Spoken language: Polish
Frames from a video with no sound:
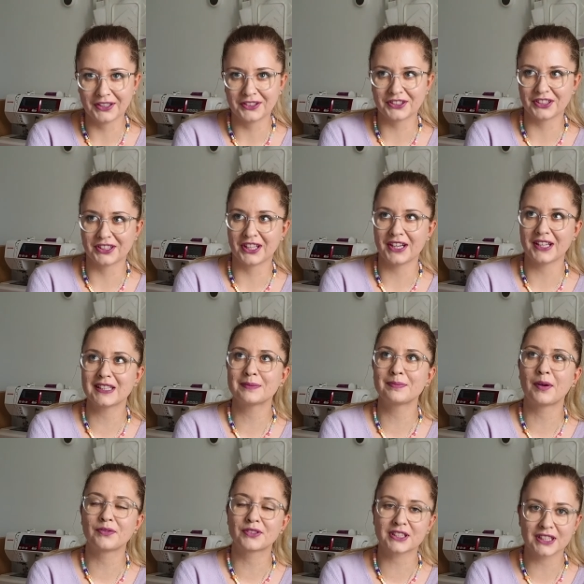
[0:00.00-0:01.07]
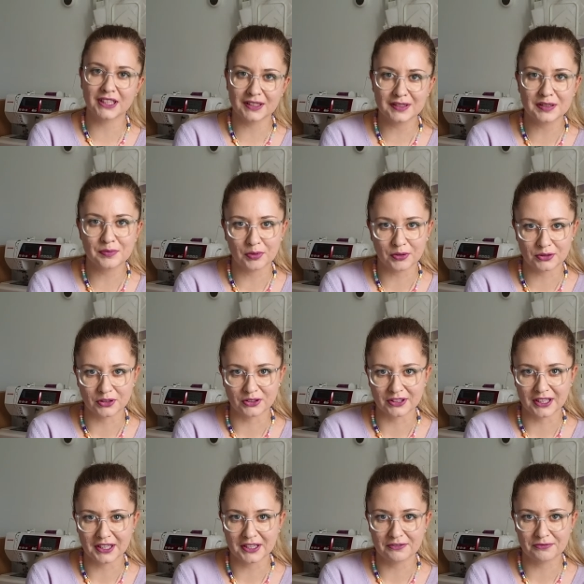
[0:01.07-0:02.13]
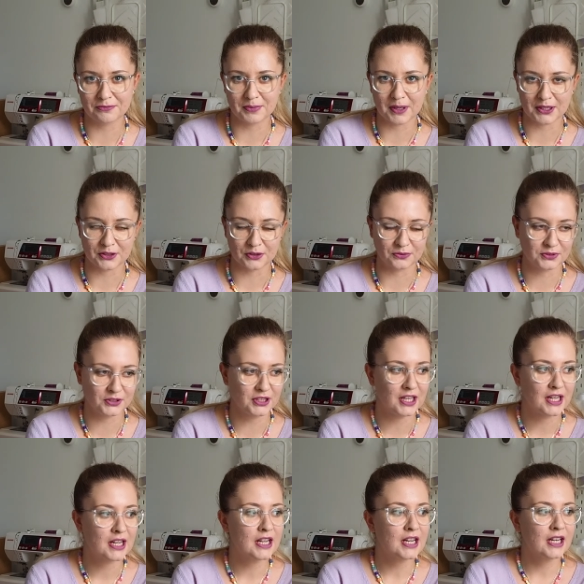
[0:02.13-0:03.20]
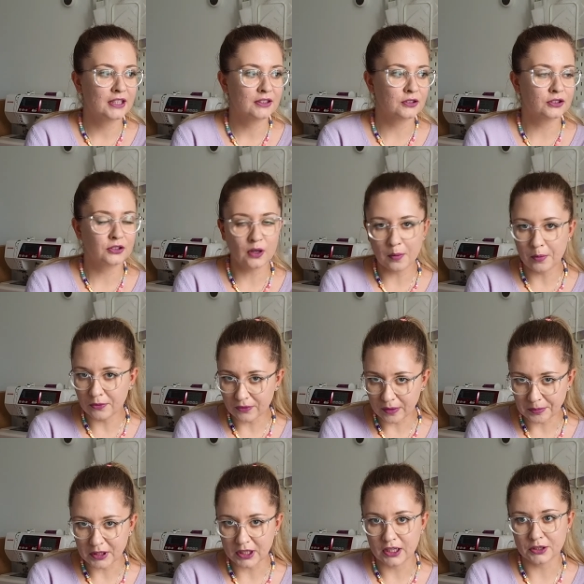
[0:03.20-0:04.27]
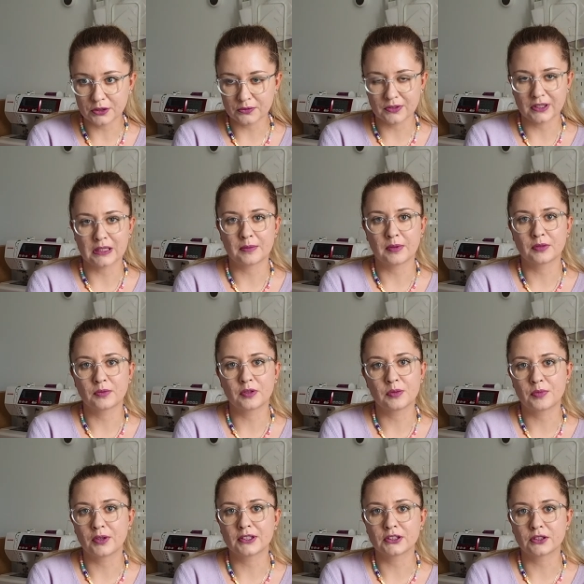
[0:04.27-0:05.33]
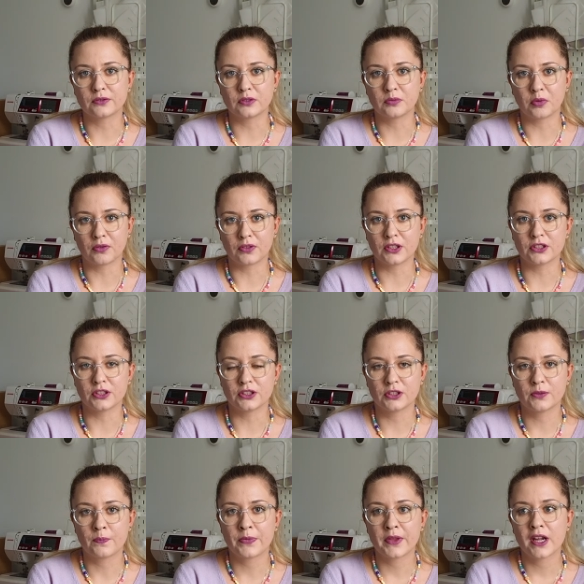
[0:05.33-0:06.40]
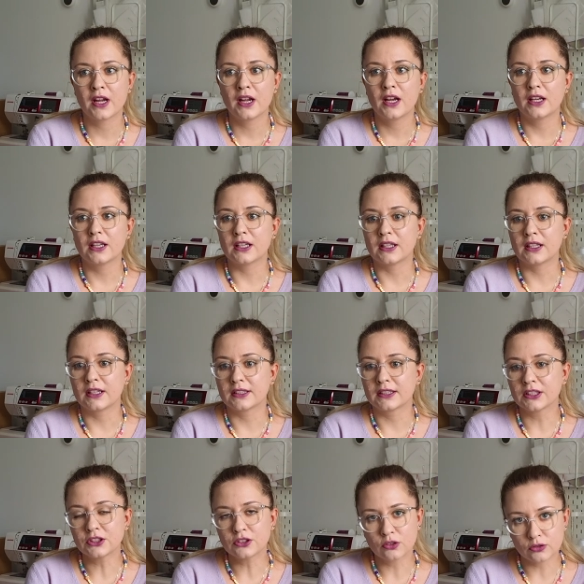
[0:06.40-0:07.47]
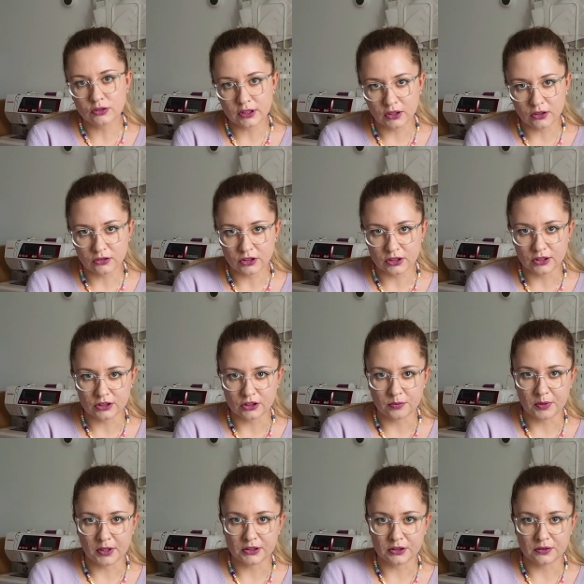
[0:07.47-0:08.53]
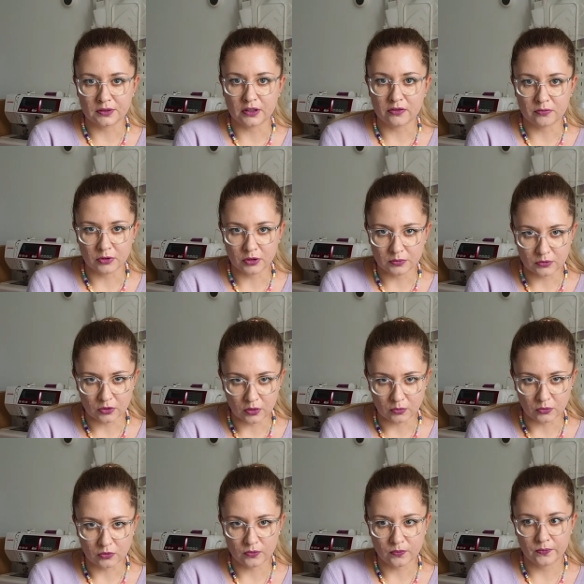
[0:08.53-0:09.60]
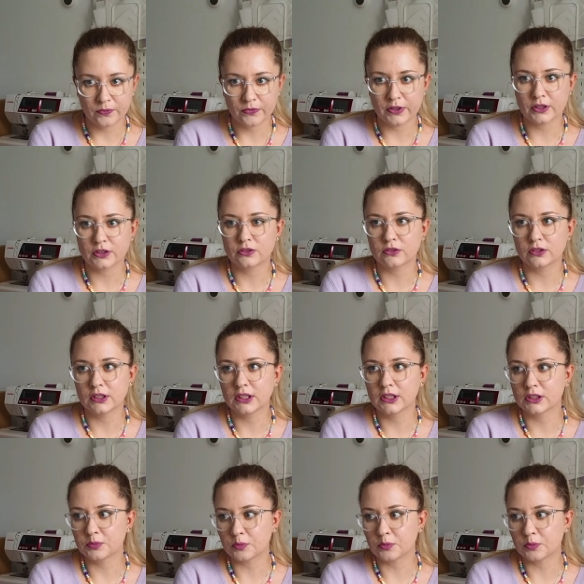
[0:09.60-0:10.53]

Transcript: i że na razie mam względny porządek w pracowni, to chciałabym Wam kilka słów na temat mojej pracowni powiedzieć. E, zacznę od tego, że jest to pracownia w moim domu. Jest to jeden z